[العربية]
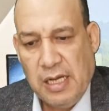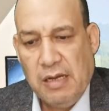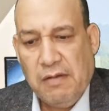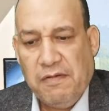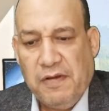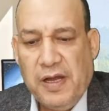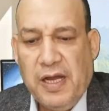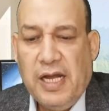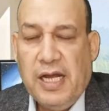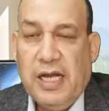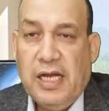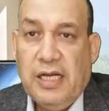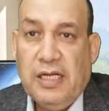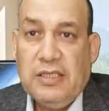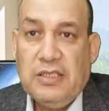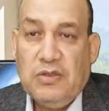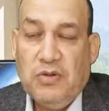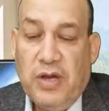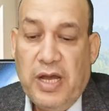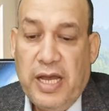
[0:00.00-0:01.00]

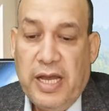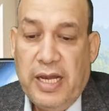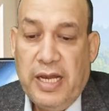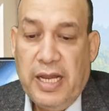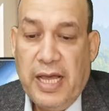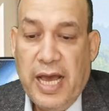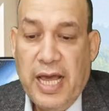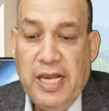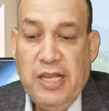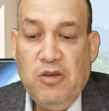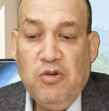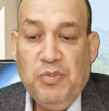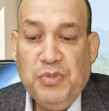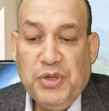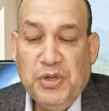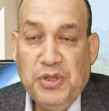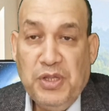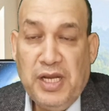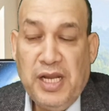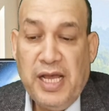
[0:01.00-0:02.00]
فالسؤال هل
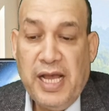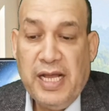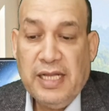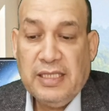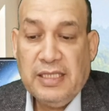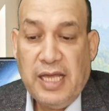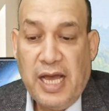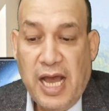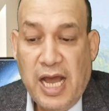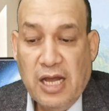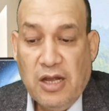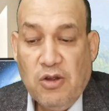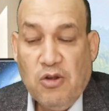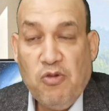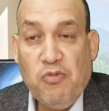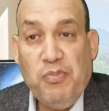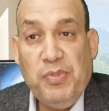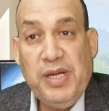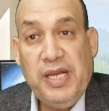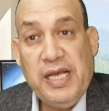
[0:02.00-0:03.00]
يمكننا
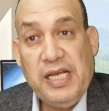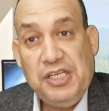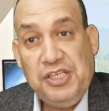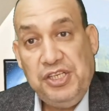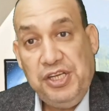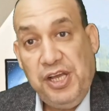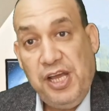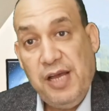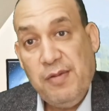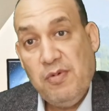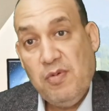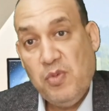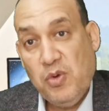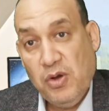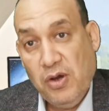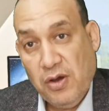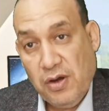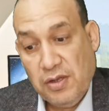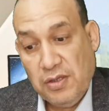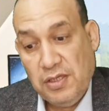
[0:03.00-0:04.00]
التحكم بالأشياء
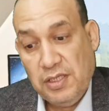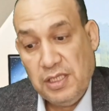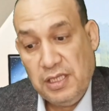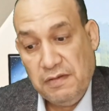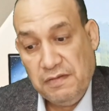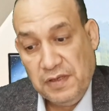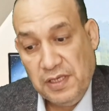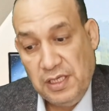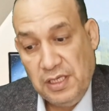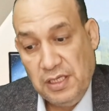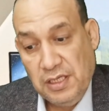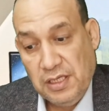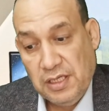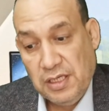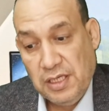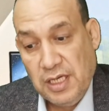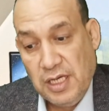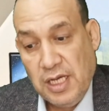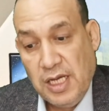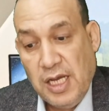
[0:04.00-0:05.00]
بمجرد
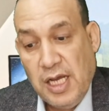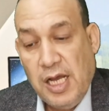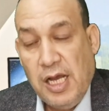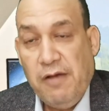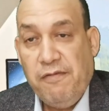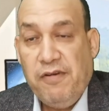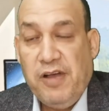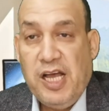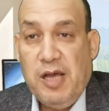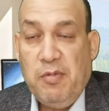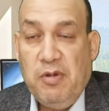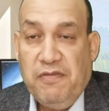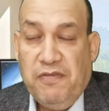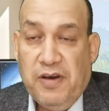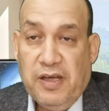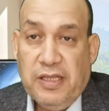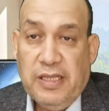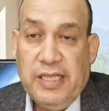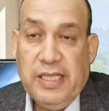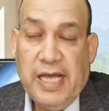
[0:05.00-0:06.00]
التفكير؟
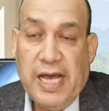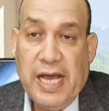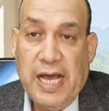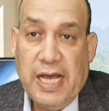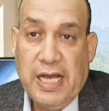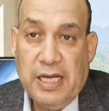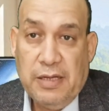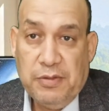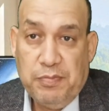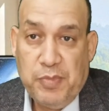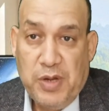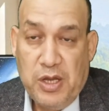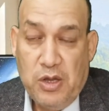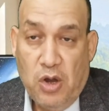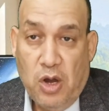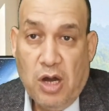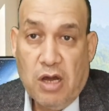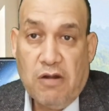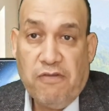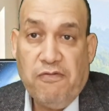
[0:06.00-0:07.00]
فبفضل ما
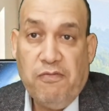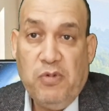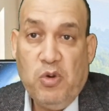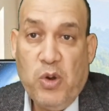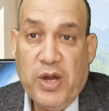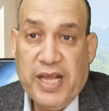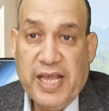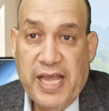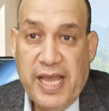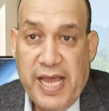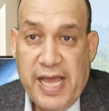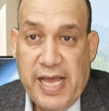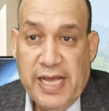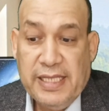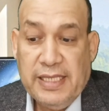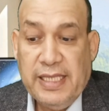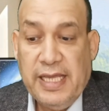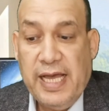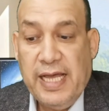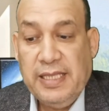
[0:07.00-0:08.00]
يعرف
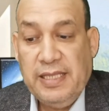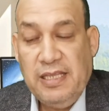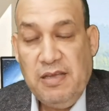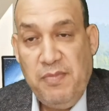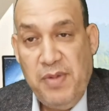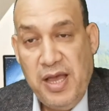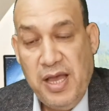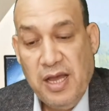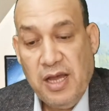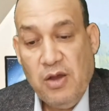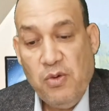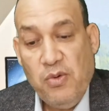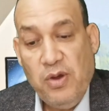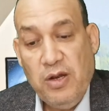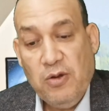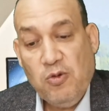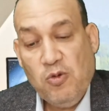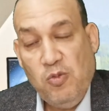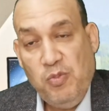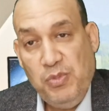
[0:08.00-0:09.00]
بواجهات الدماغ
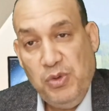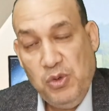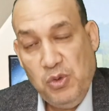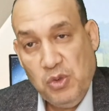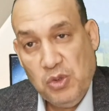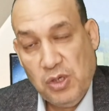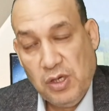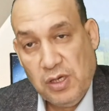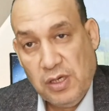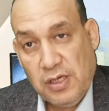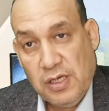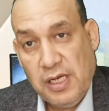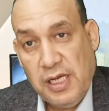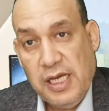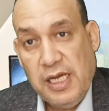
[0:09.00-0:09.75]
والكمبيوتر